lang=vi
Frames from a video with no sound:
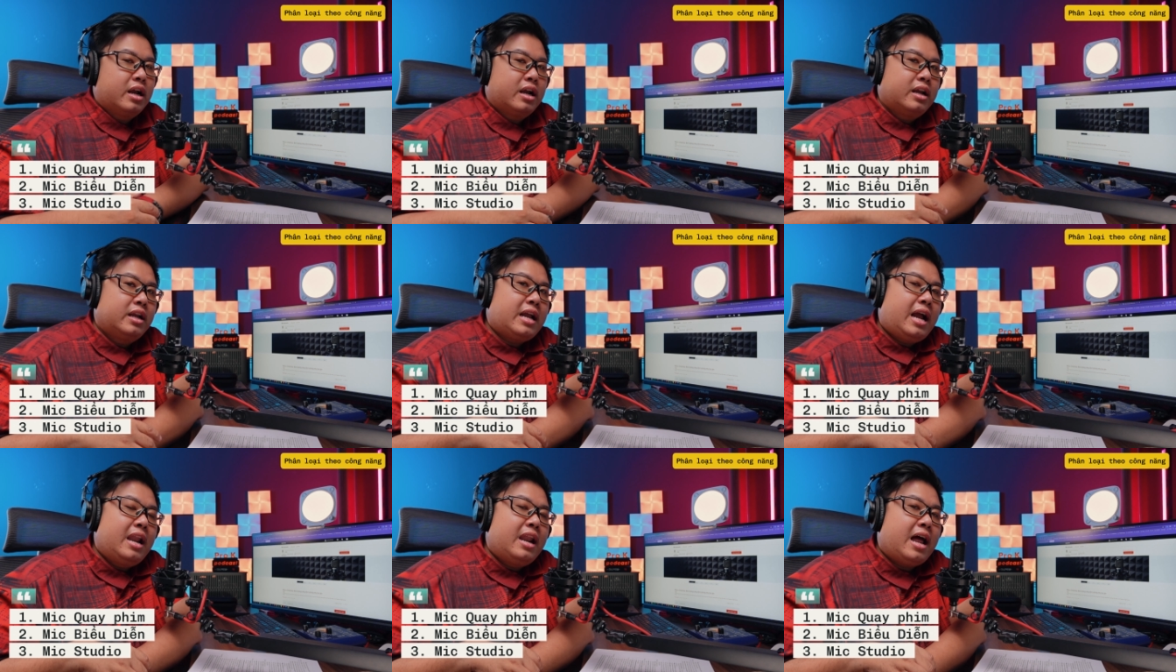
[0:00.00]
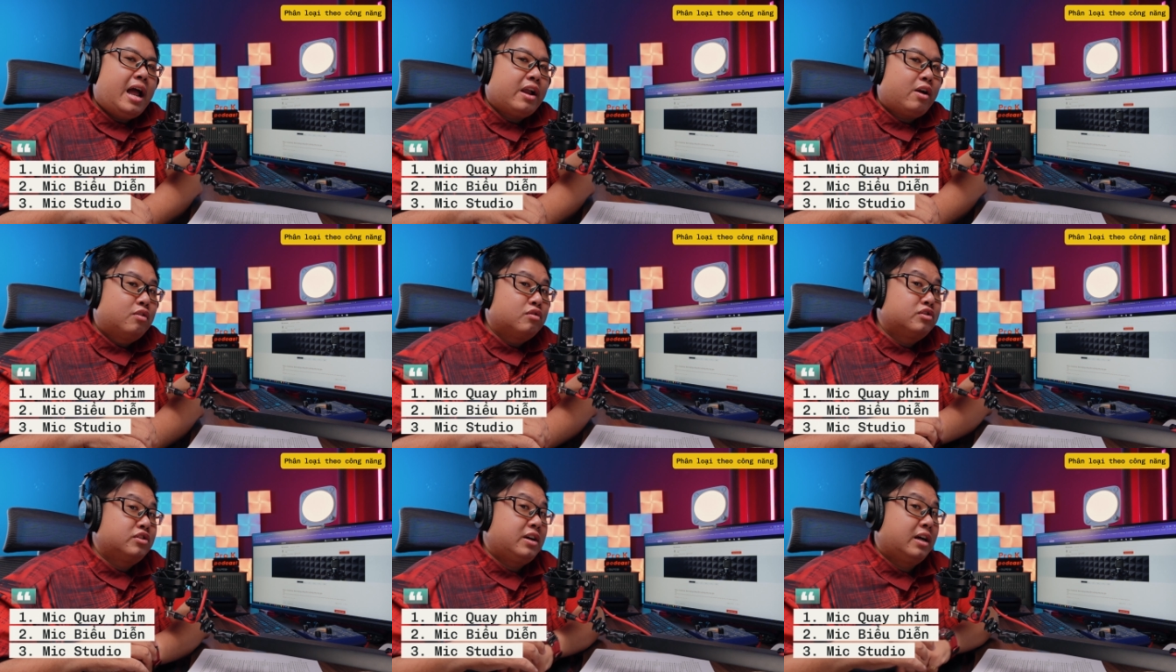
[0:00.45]
những cái
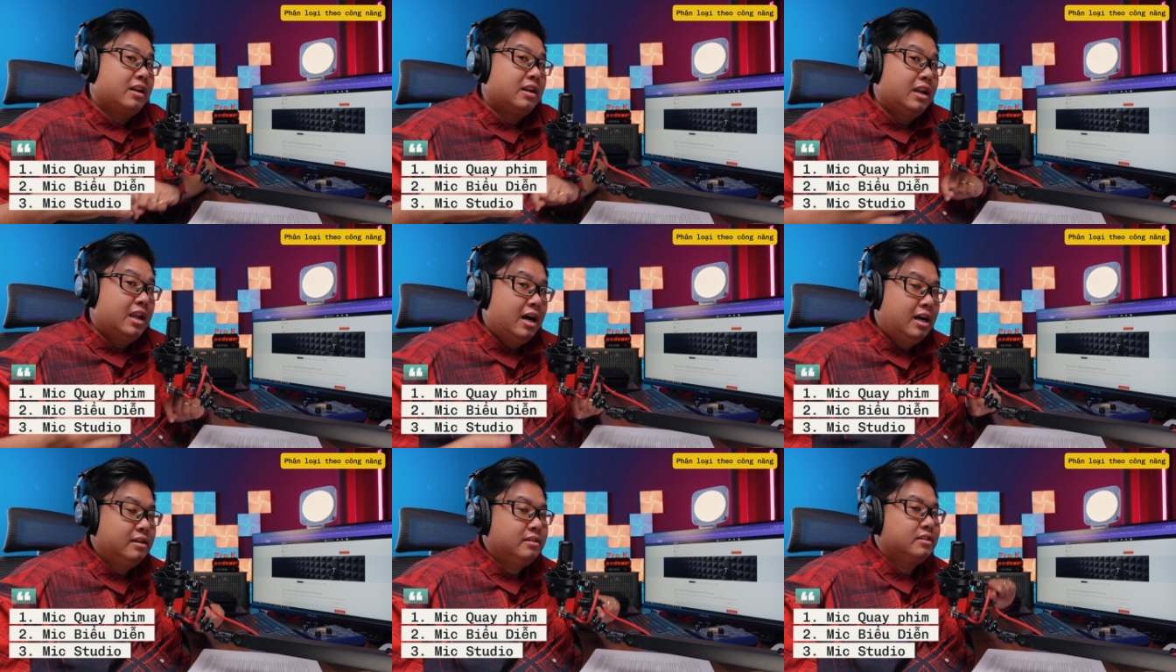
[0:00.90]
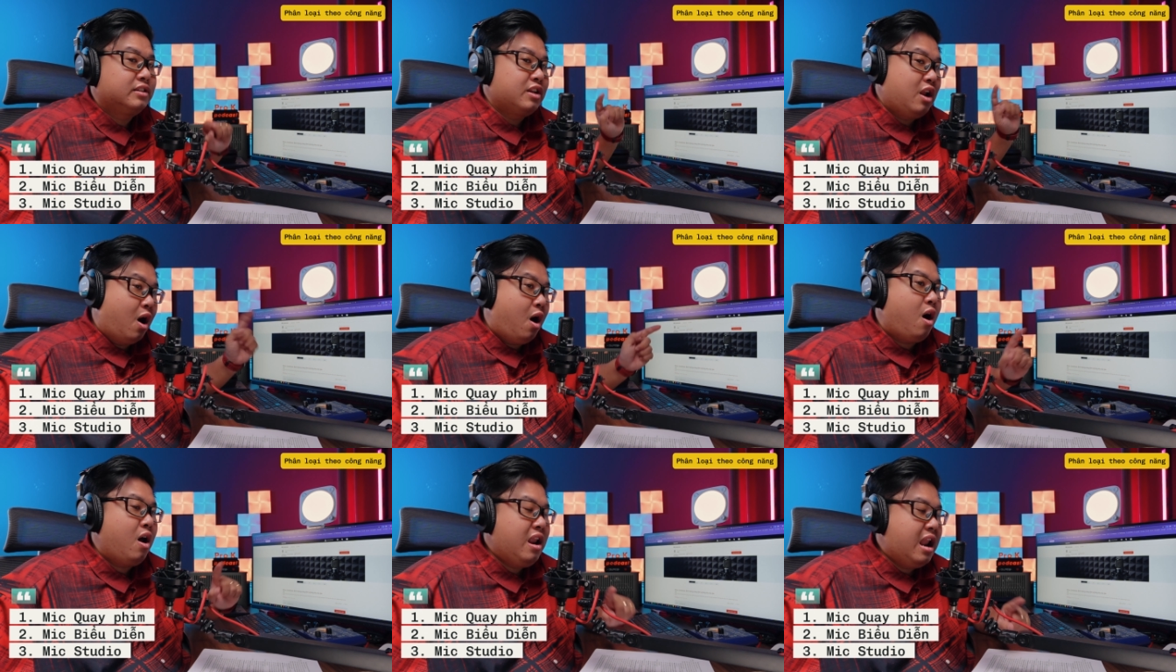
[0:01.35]
live concert lớn
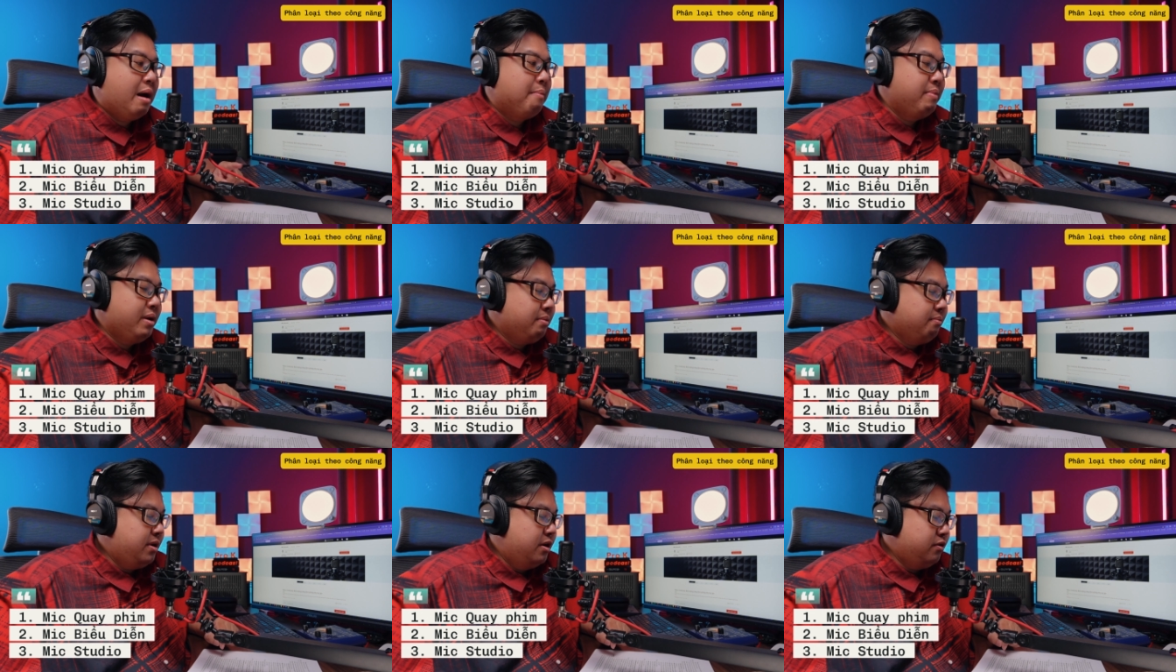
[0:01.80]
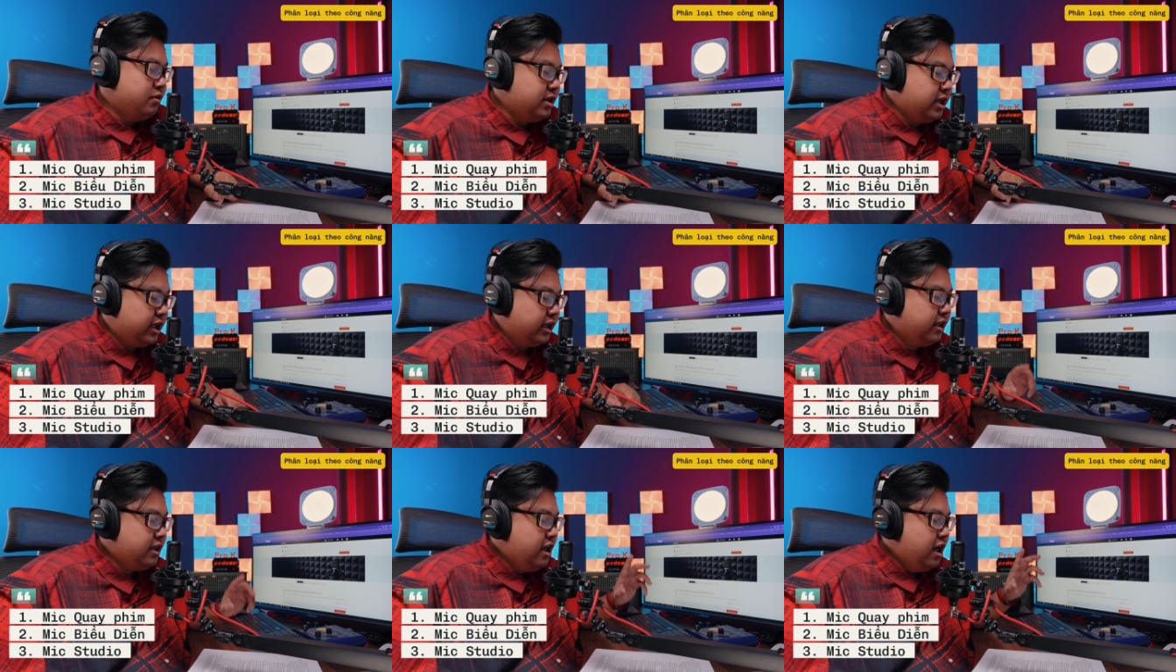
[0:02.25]
đó là mic biểu
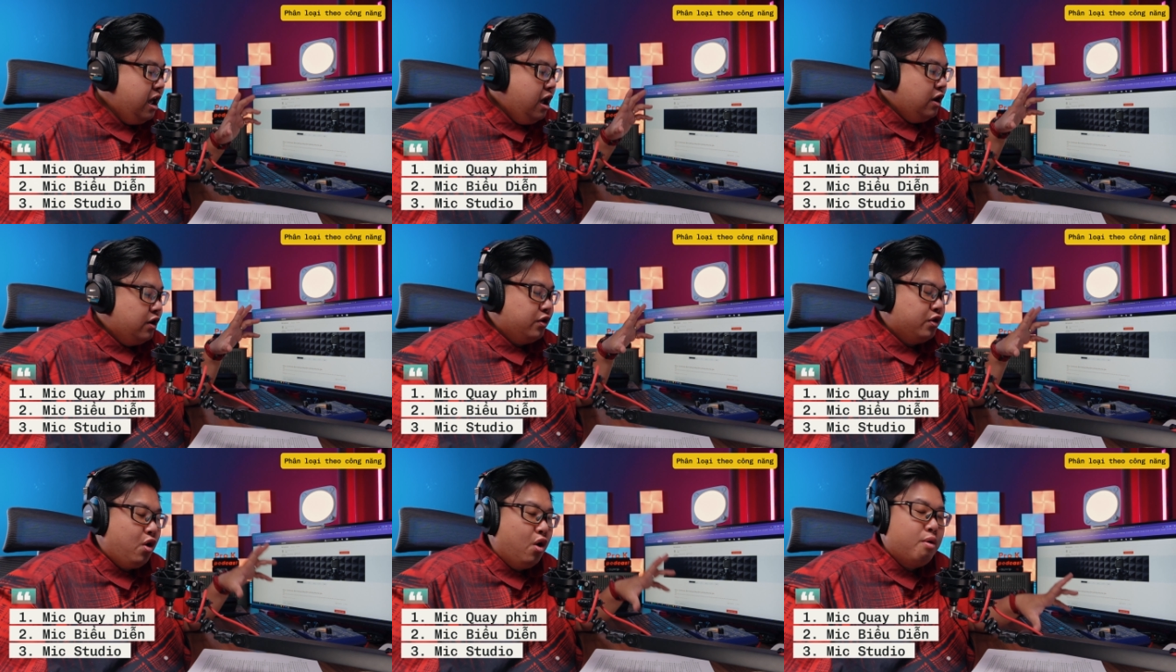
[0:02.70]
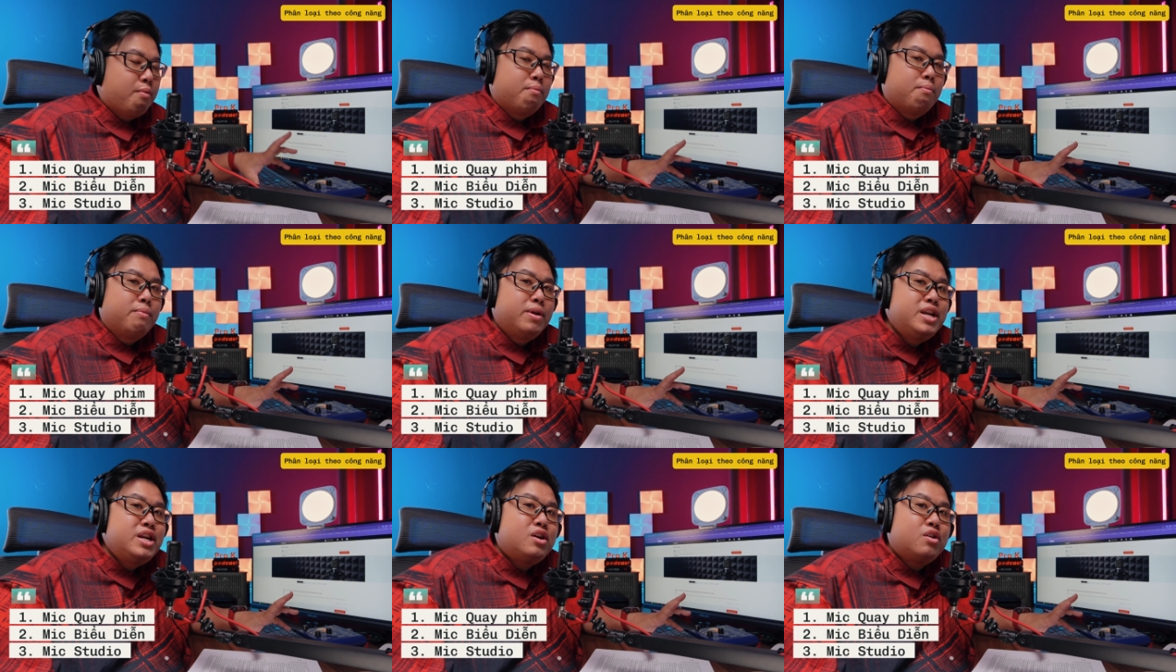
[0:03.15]
diễn rồi
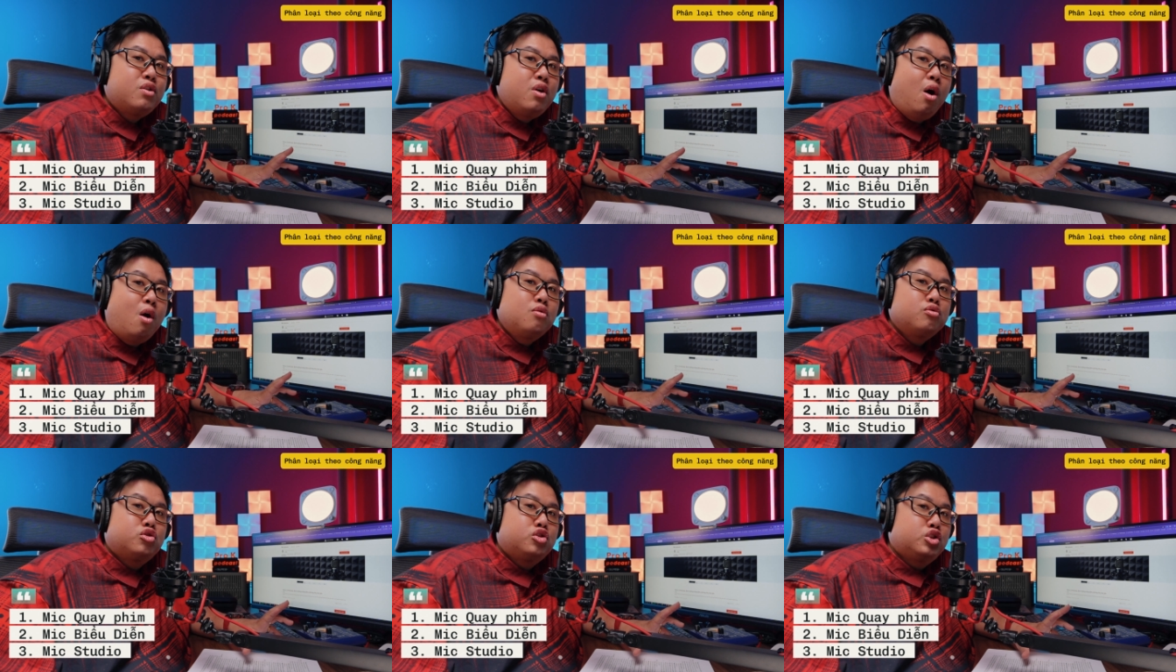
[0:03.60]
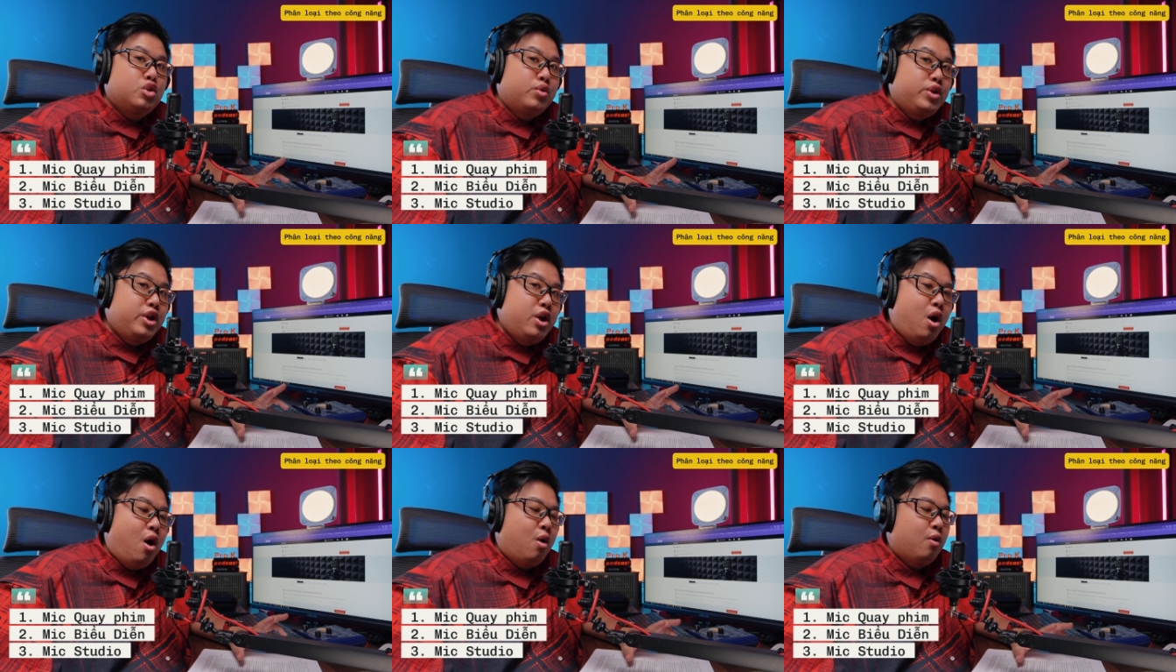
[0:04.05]
micro
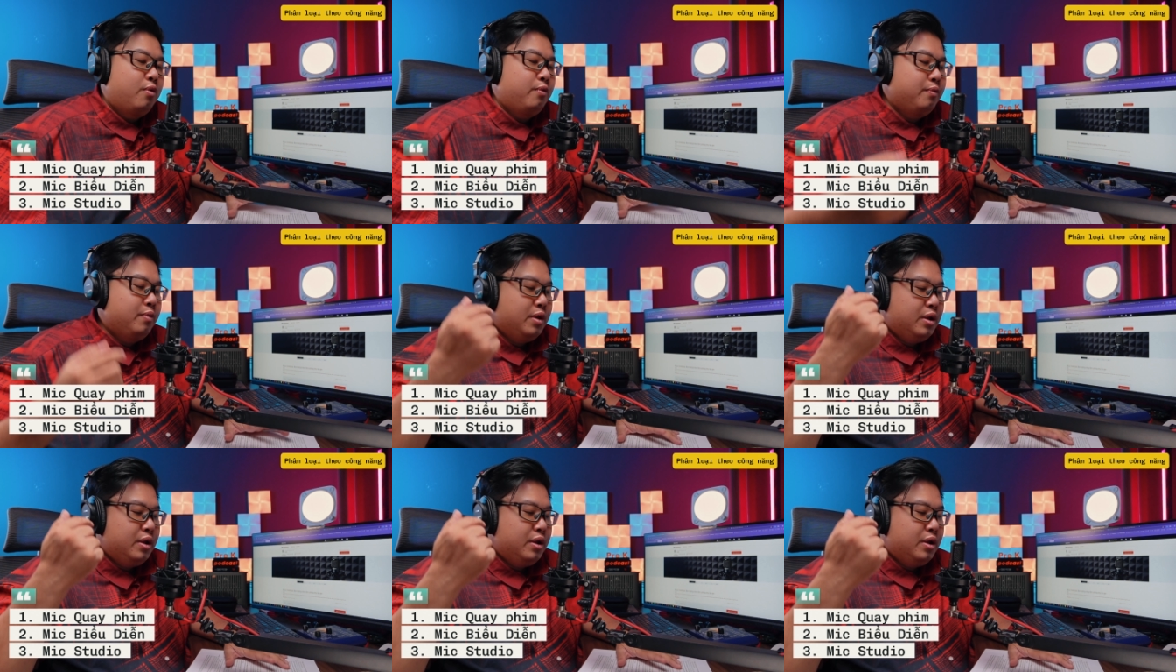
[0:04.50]
studio